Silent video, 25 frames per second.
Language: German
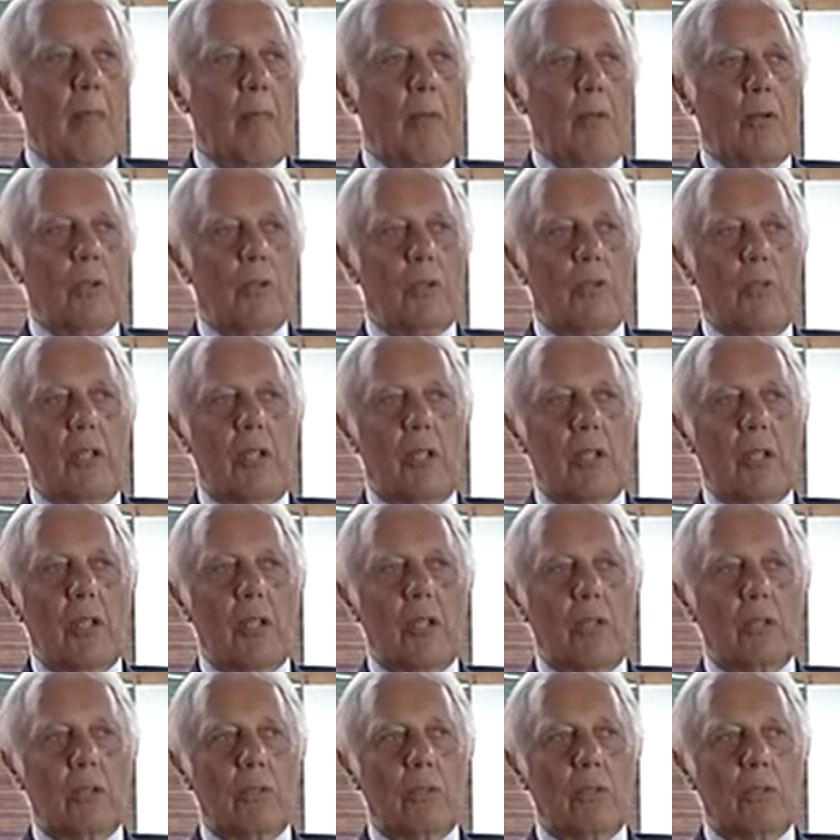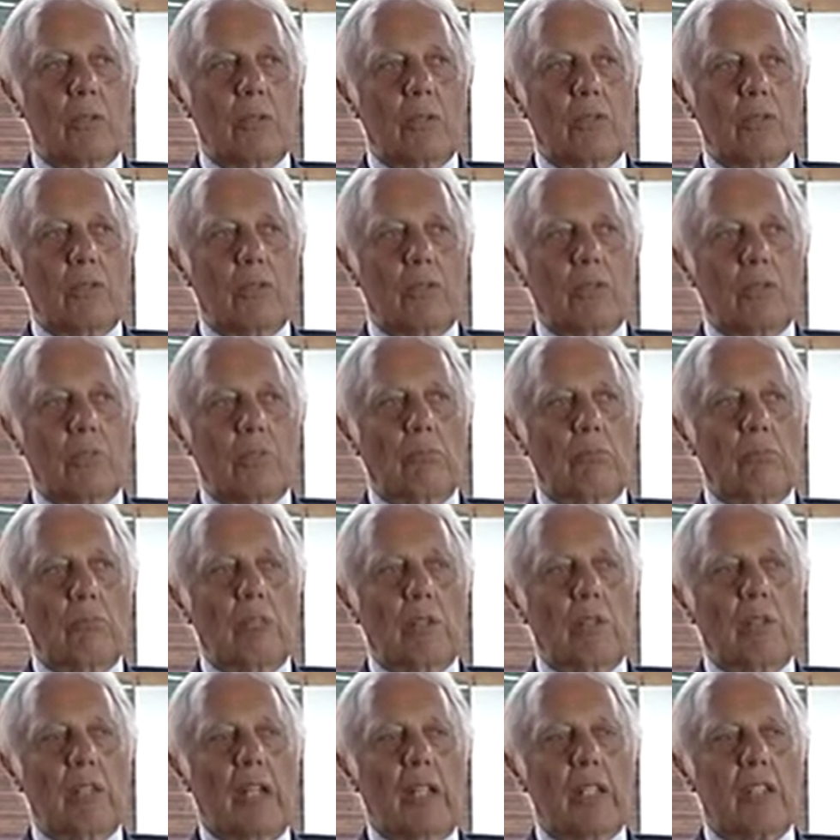Und wie dann
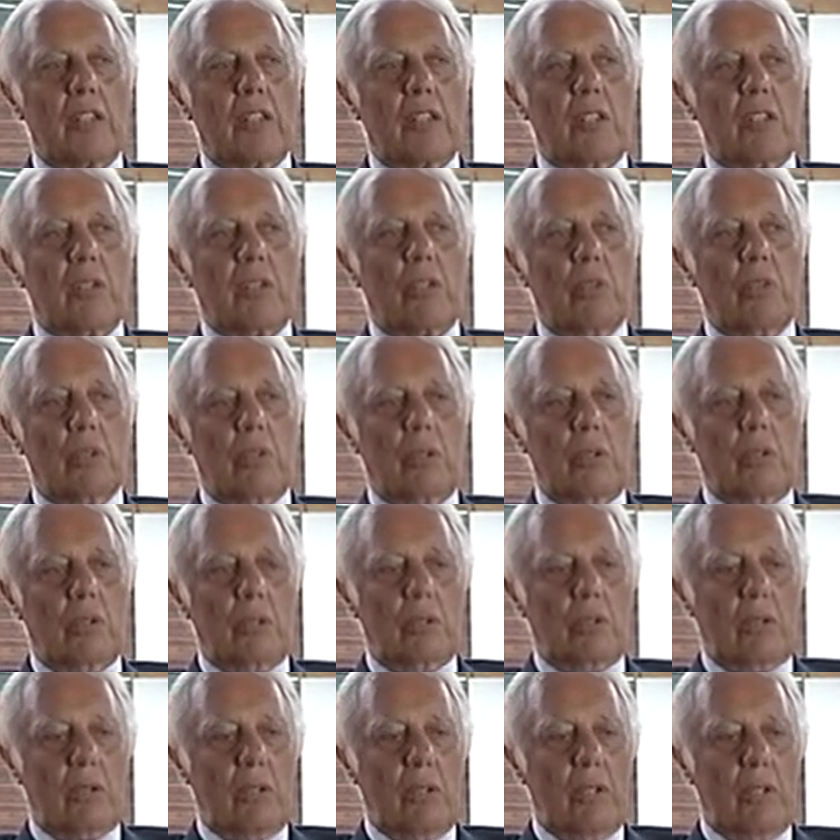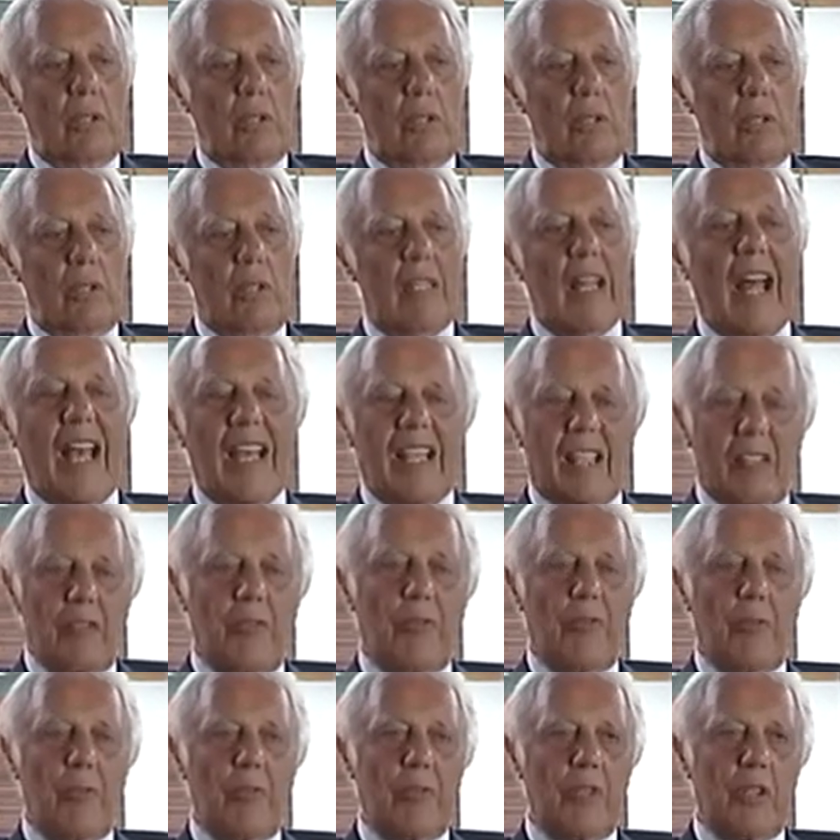
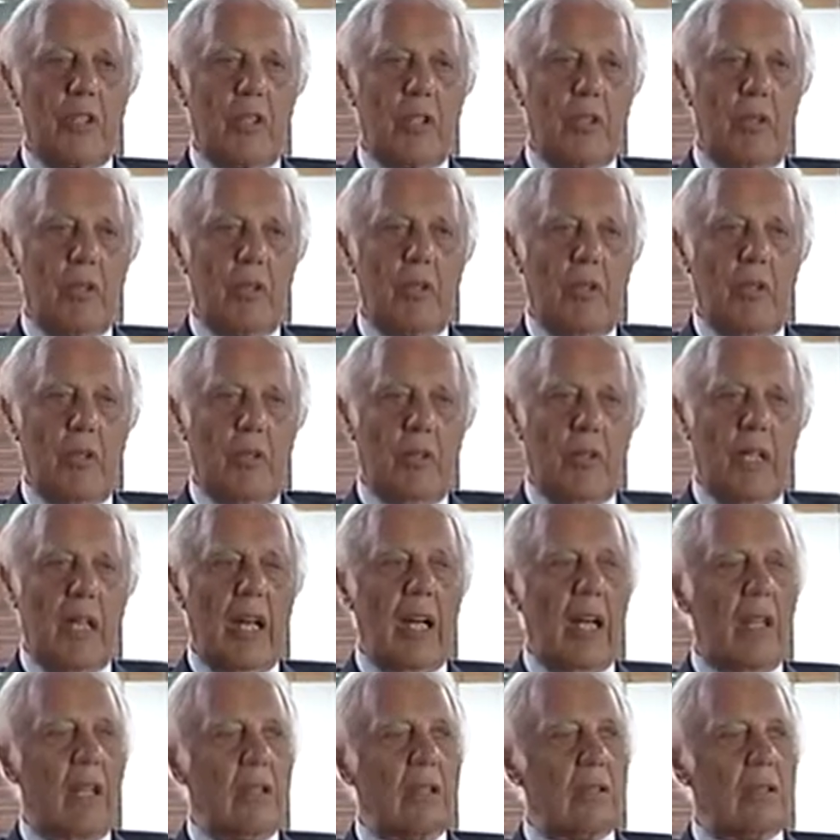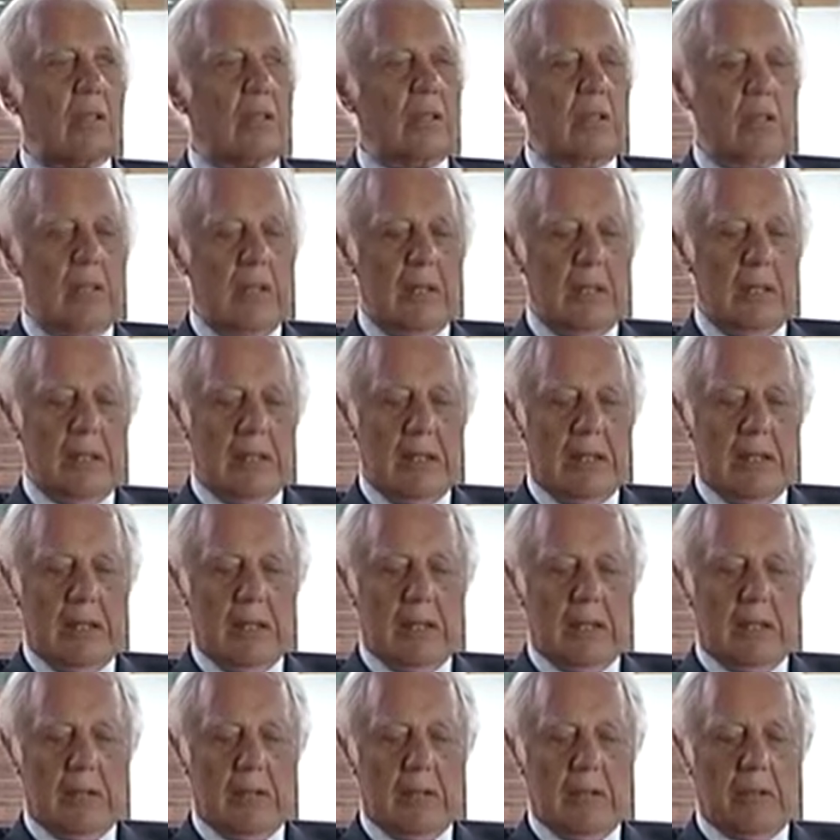1959 habe ich dann geheiratet.
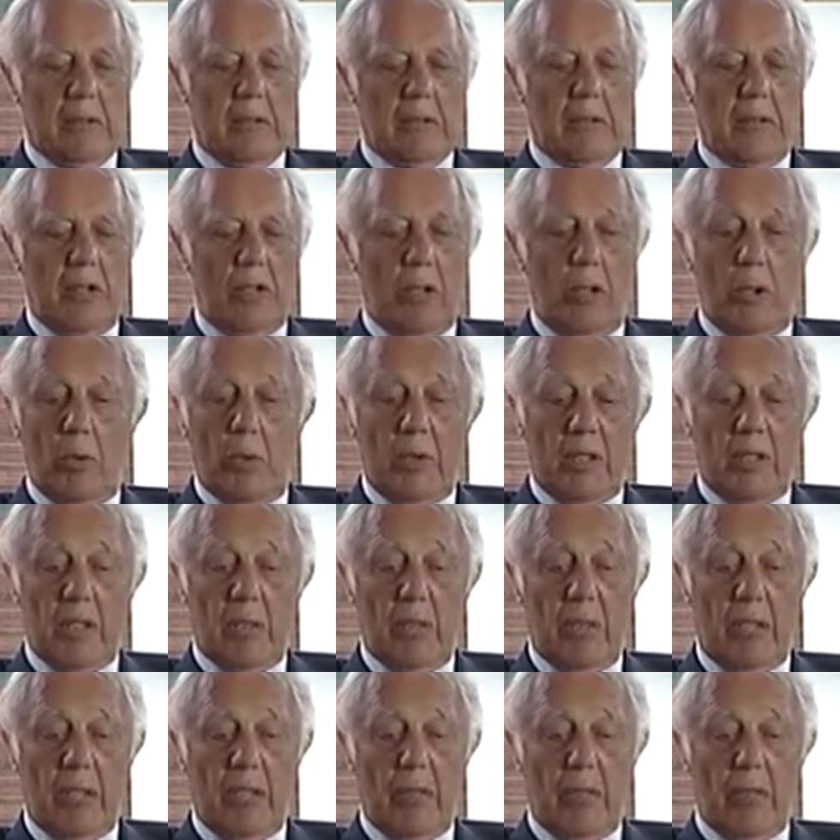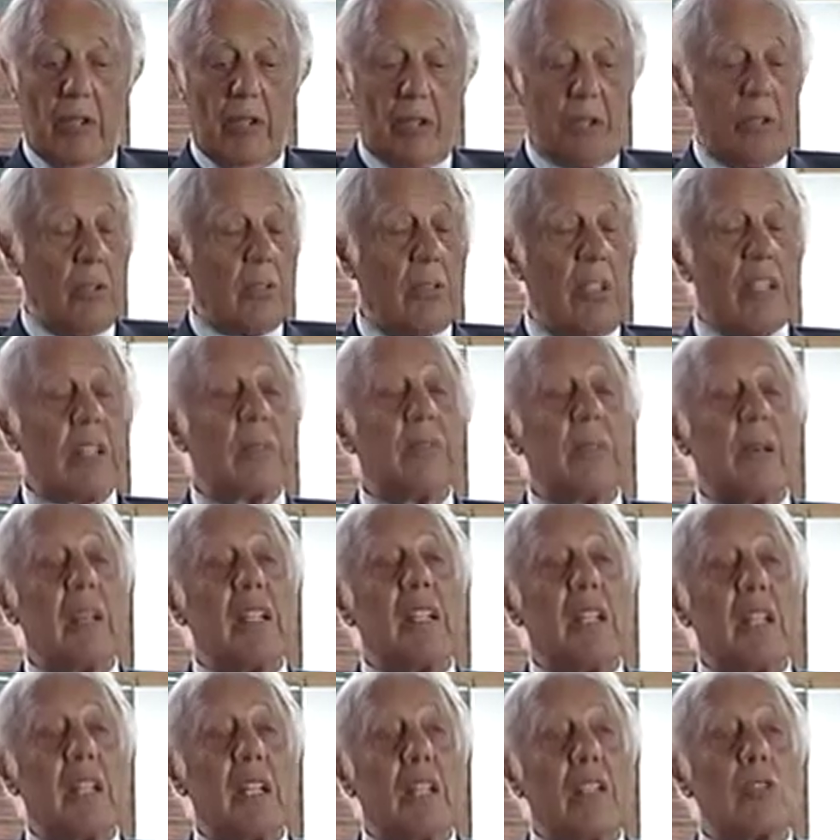Und dann habe ich zu meiner Frau gesagt, das
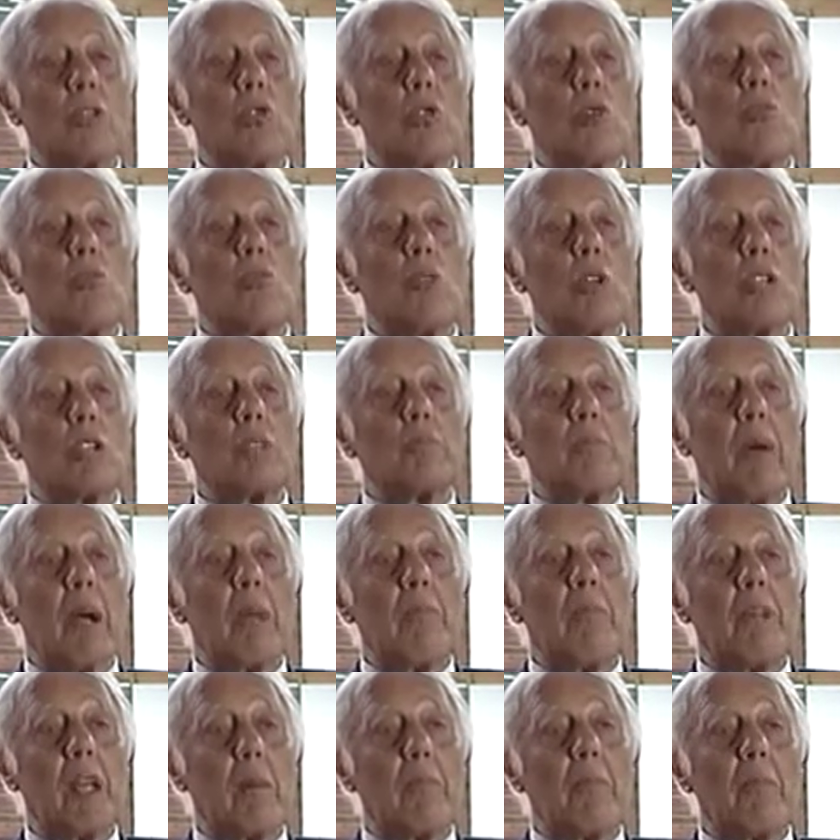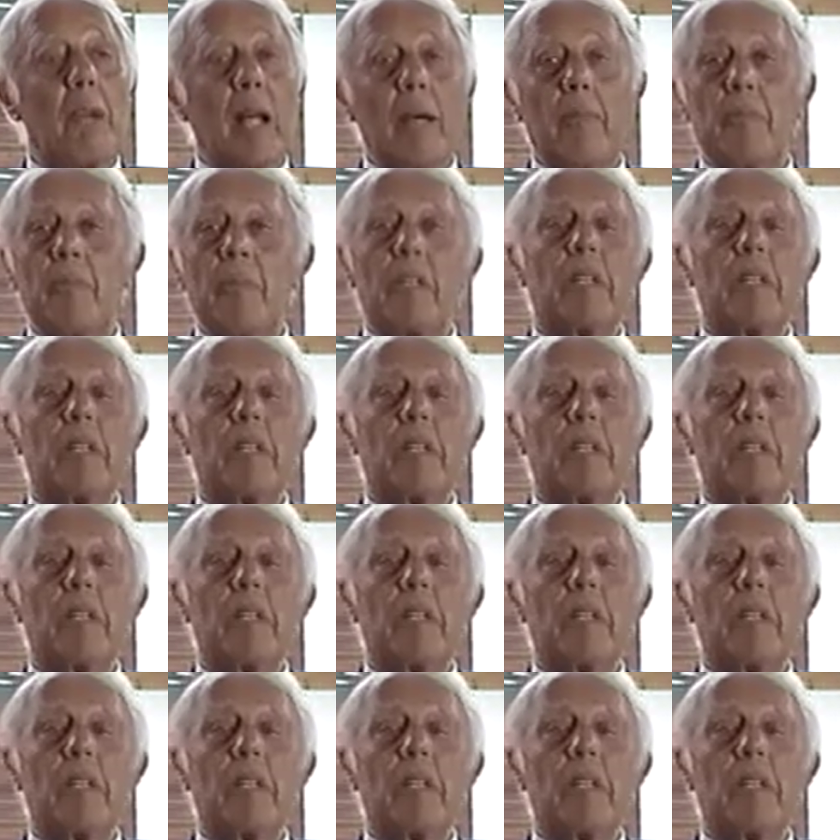bringt nichts, du musst bei mir bleiben,